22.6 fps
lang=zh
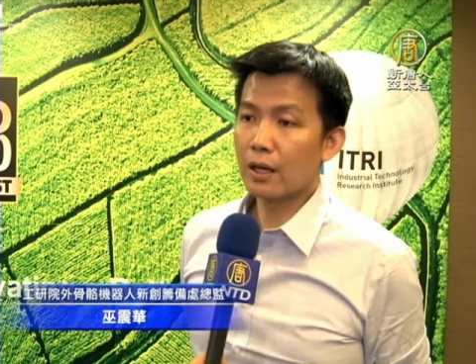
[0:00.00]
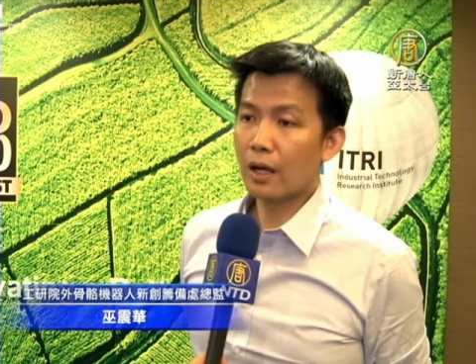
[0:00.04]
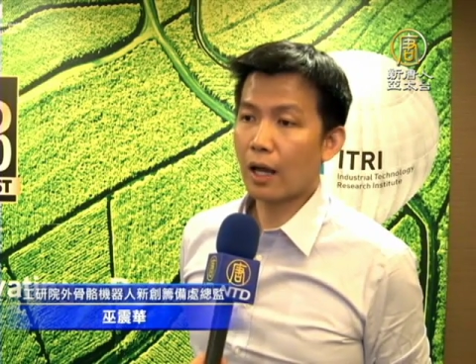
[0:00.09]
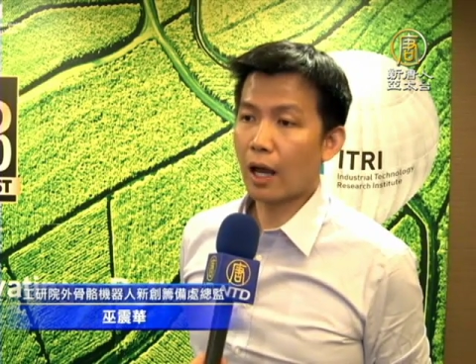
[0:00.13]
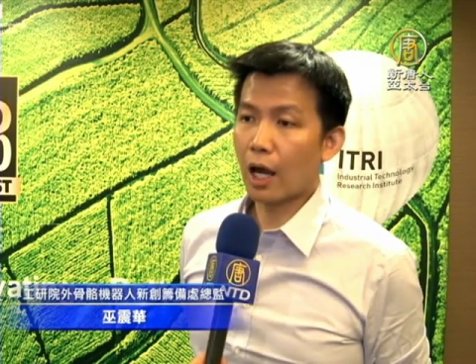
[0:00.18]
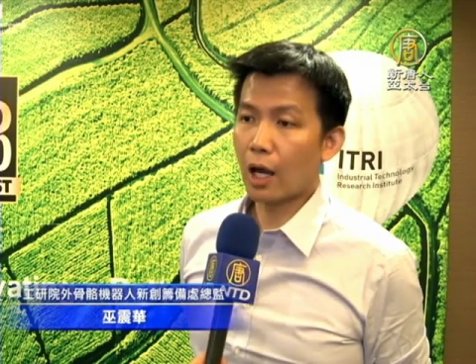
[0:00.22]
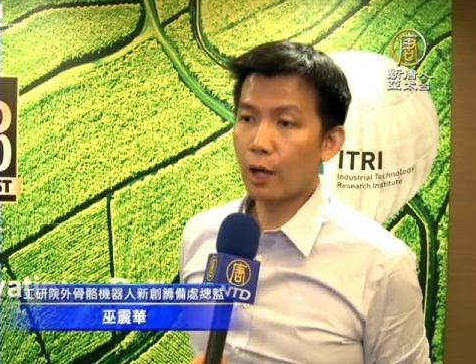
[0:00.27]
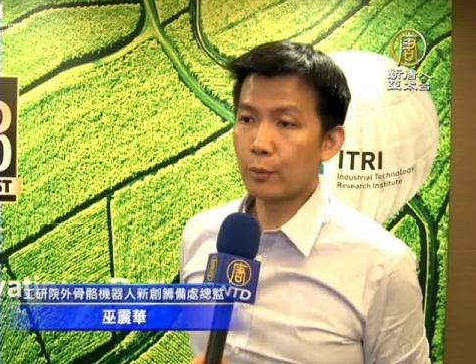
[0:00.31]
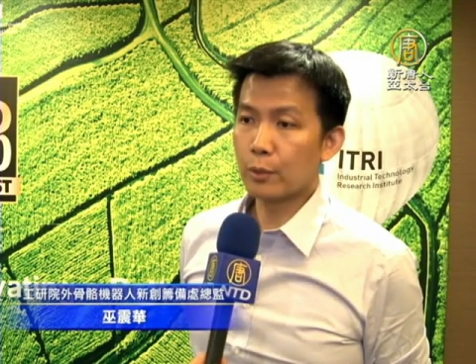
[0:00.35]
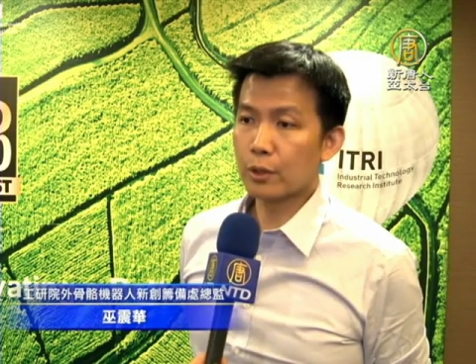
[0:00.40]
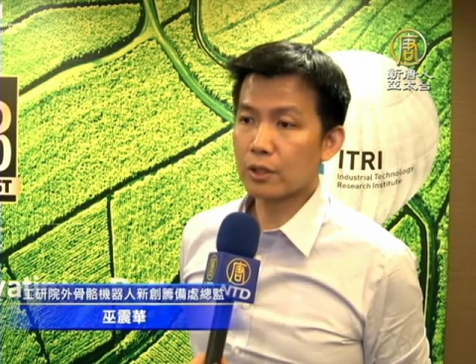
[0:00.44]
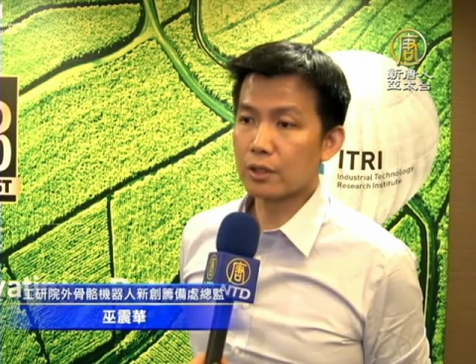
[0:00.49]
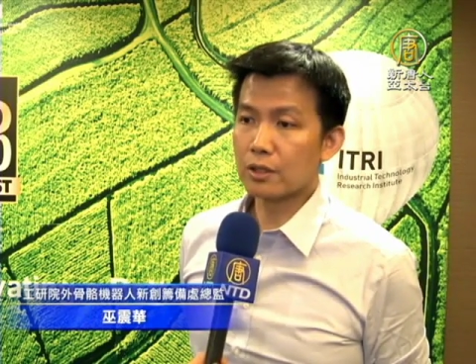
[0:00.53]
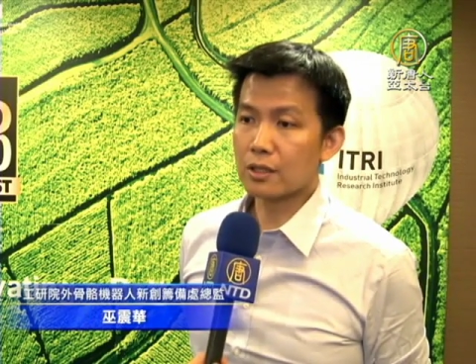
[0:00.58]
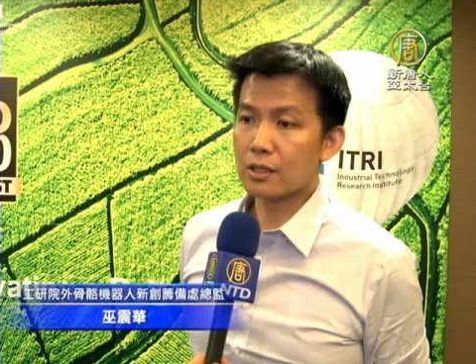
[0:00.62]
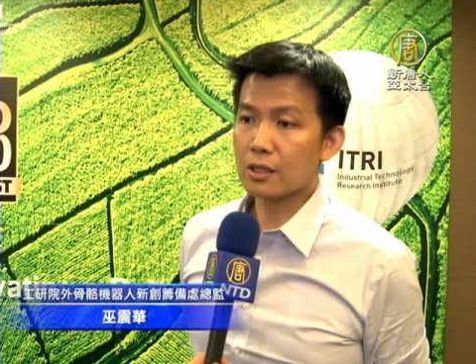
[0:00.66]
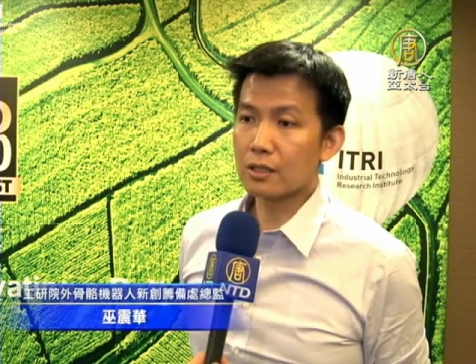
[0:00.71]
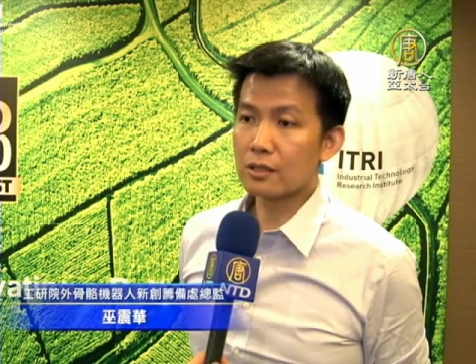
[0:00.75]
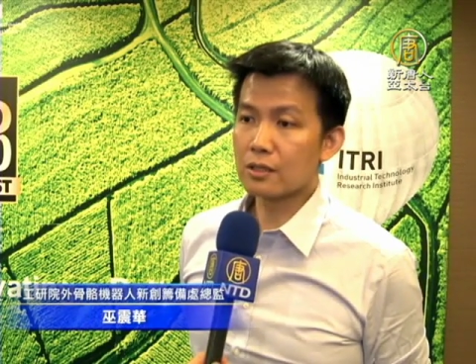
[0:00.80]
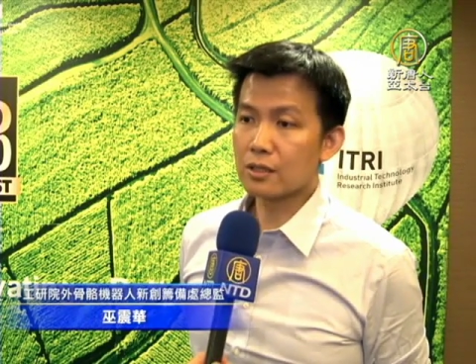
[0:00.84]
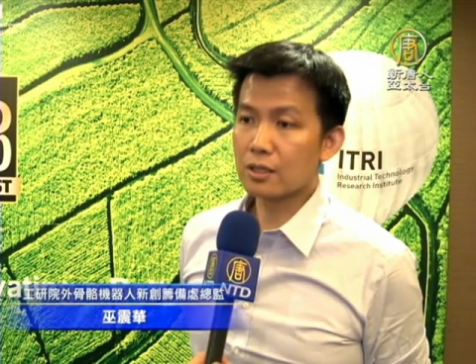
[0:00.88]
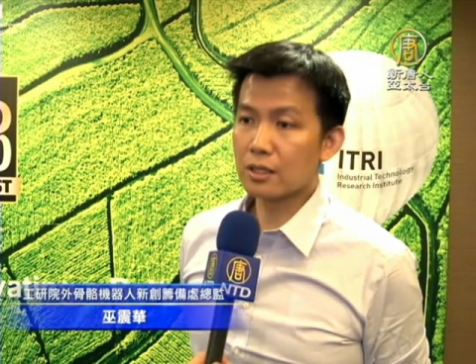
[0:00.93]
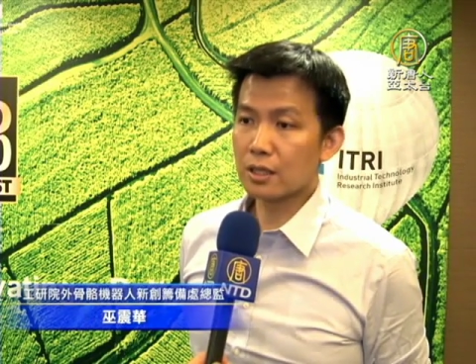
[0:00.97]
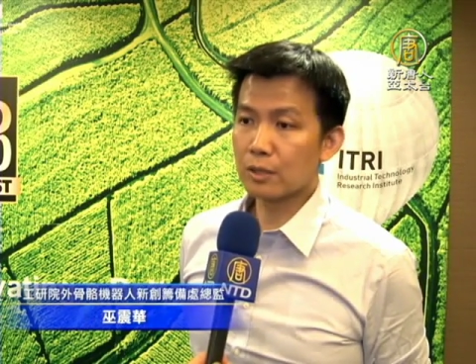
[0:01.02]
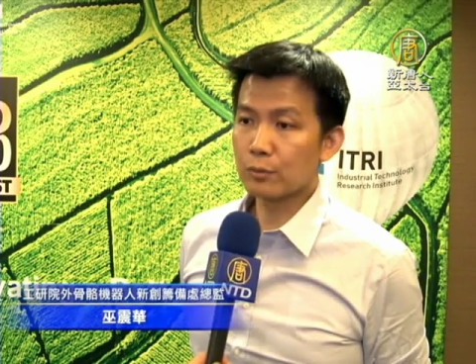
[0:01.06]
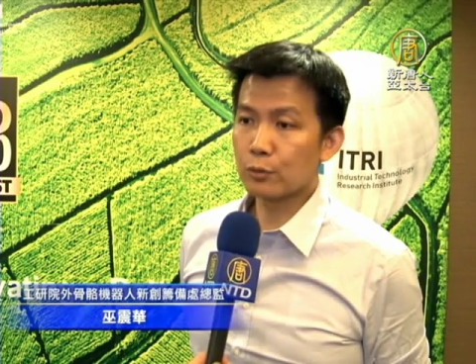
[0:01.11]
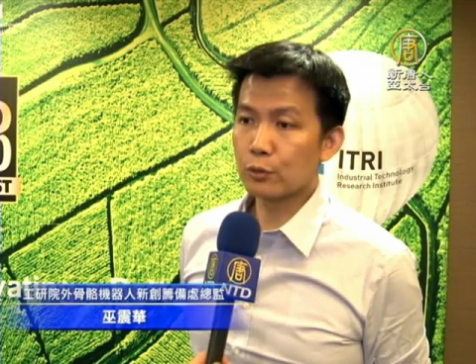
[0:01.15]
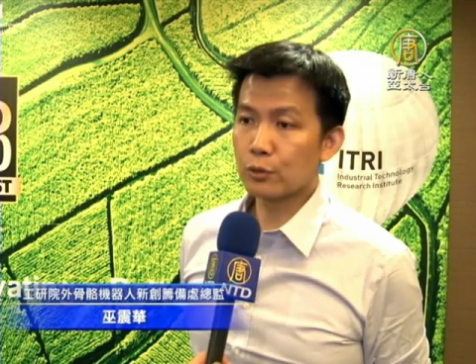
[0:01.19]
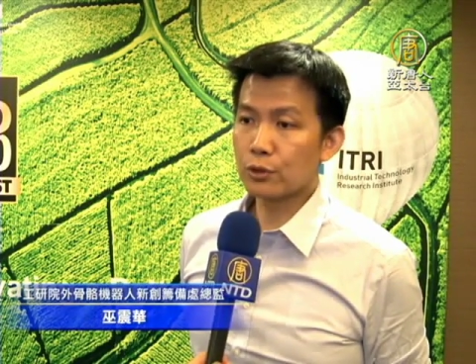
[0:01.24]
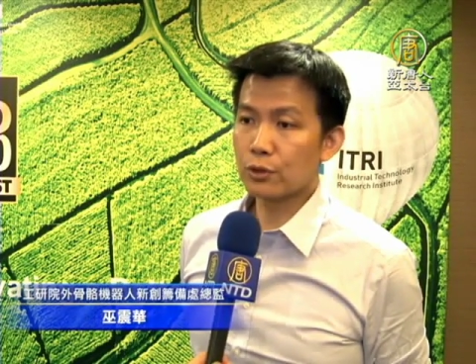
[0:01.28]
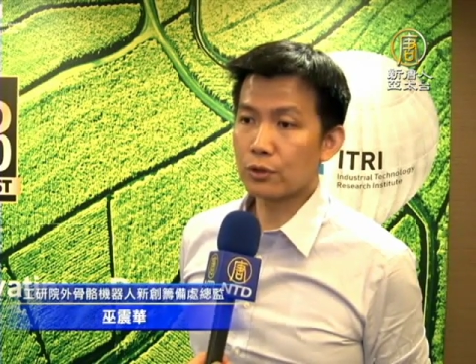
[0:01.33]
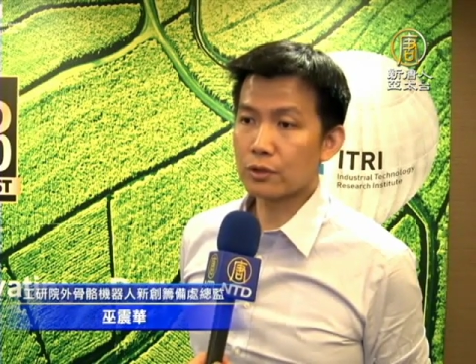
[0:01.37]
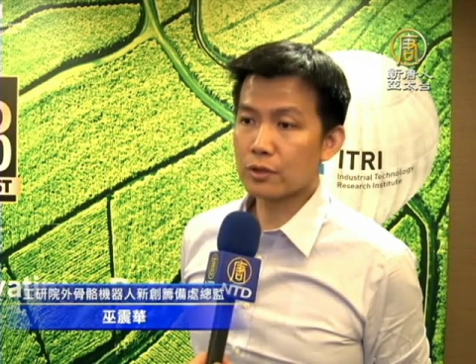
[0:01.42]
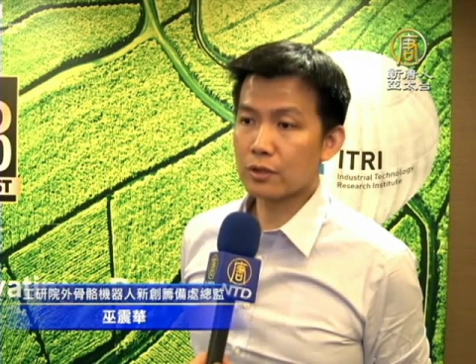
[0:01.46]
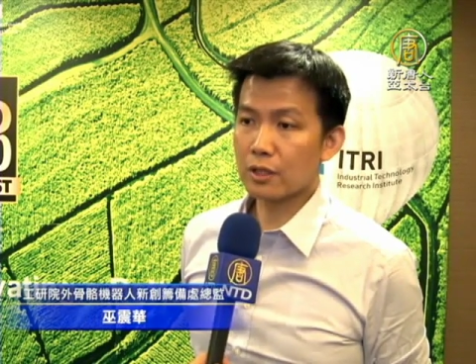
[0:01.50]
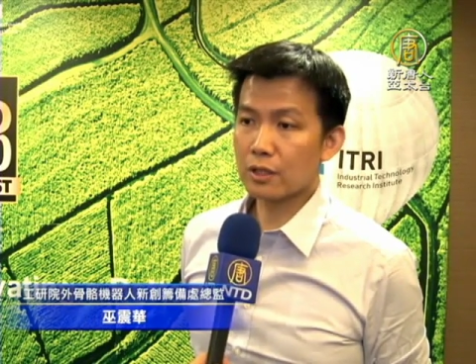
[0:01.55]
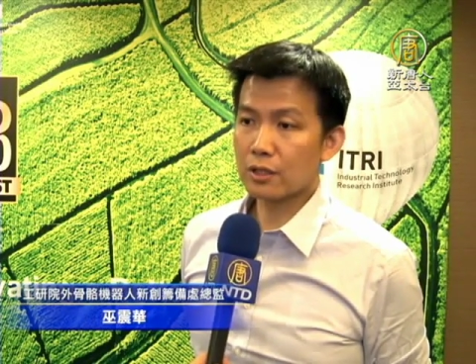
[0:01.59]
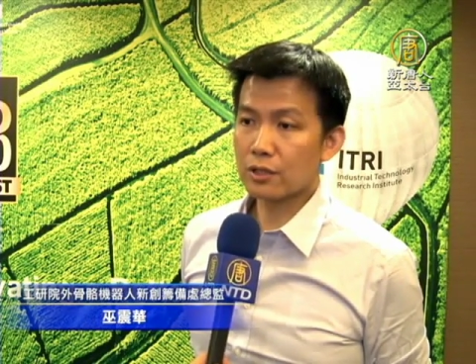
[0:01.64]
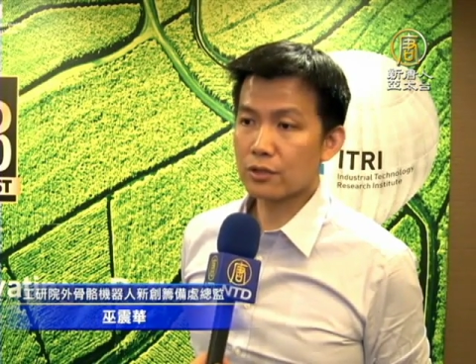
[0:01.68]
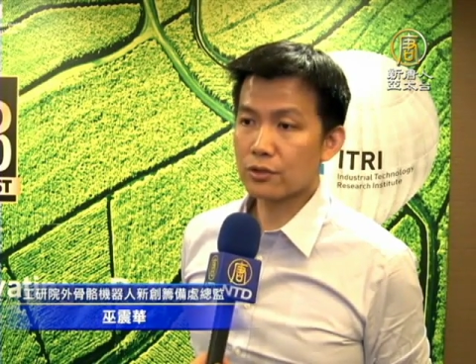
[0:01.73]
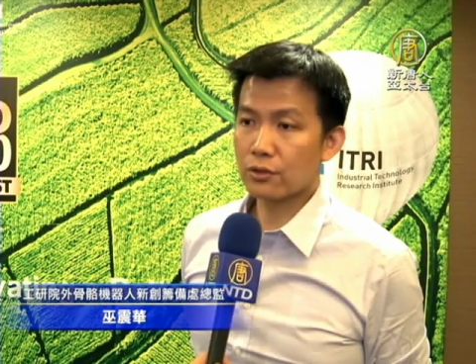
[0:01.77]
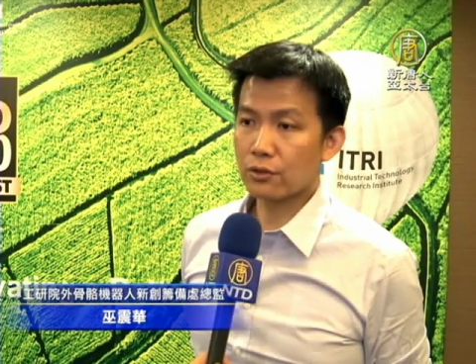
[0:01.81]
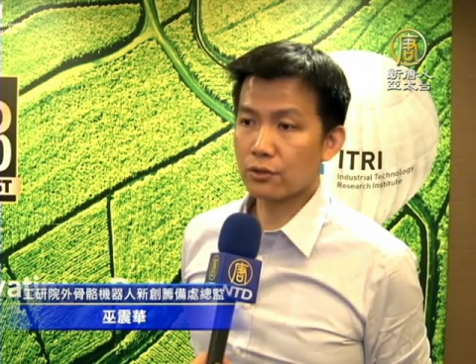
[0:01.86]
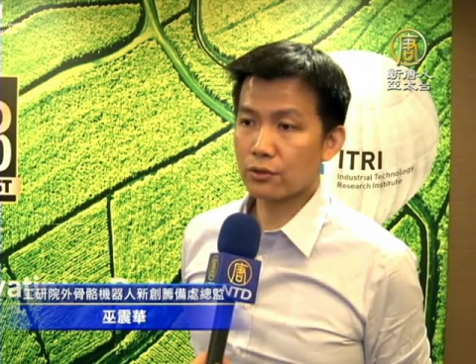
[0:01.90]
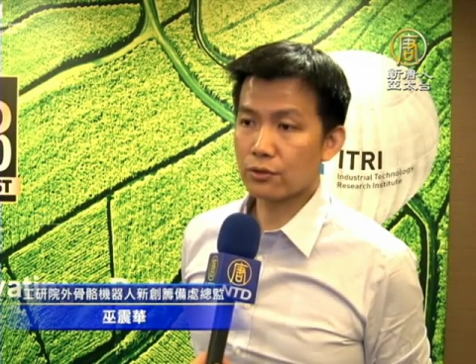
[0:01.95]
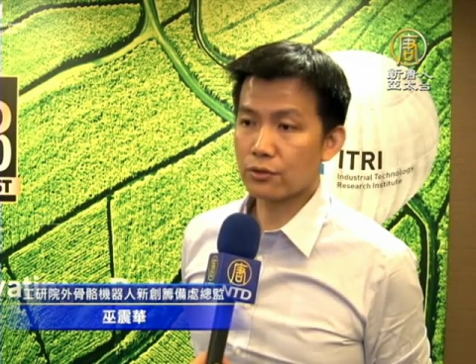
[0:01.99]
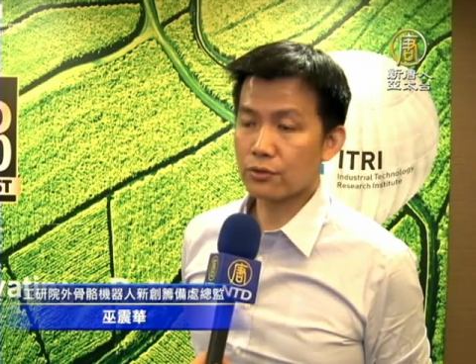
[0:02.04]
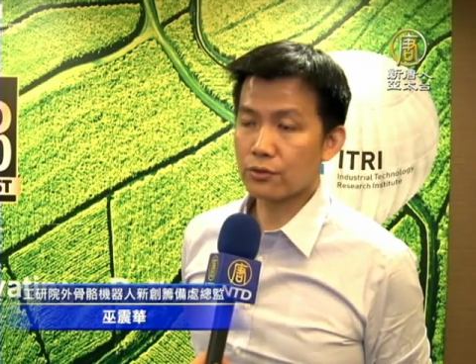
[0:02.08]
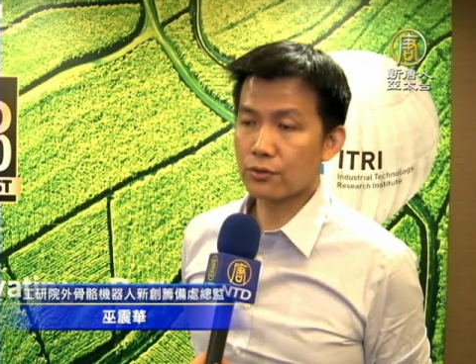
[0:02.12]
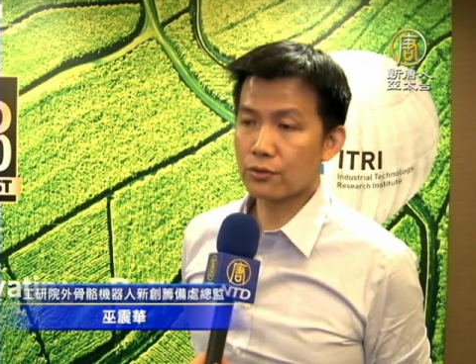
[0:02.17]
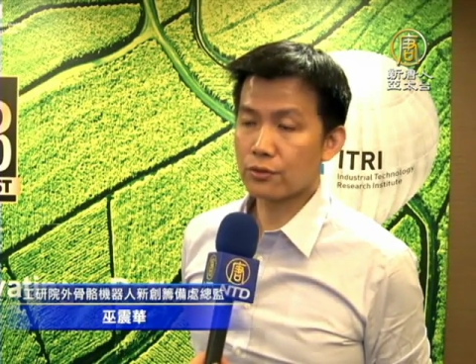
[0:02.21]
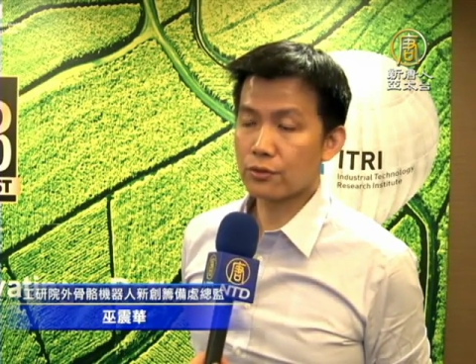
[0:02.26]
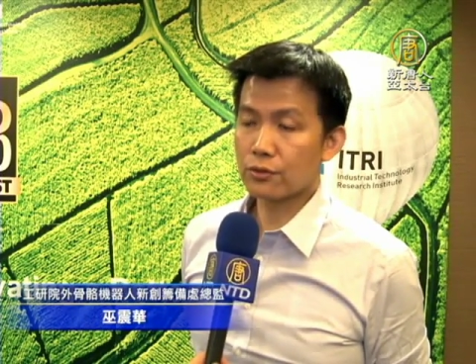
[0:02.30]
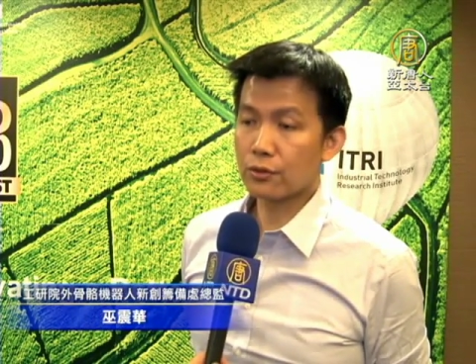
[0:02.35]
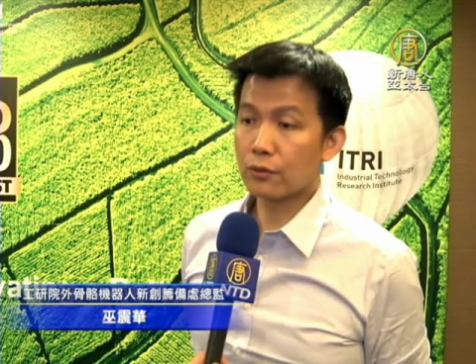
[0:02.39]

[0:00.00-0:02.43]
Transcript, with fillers: 还有没有可能更进一步用在这种